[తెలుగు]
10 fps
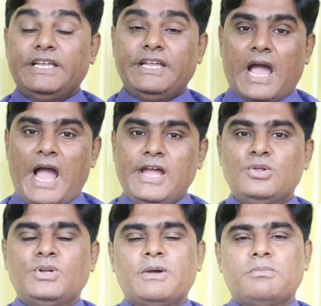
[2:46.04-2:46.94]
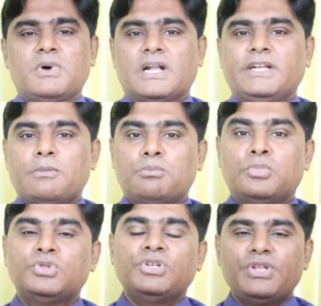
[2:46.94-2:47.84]
ఈ ఐదో నెంబర్ అంటే
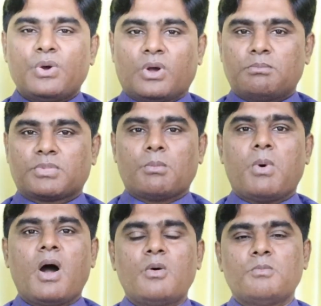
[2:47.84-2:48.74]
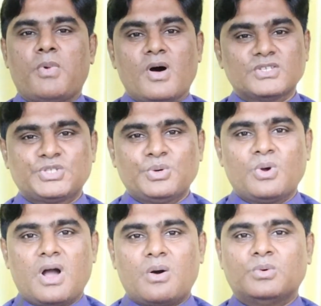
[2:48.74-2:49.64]
బుధుని యొక్క ప్రభావం
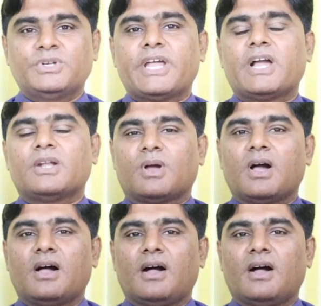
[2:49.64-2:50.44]
పాజిటివ్గా ఉంటే గనుక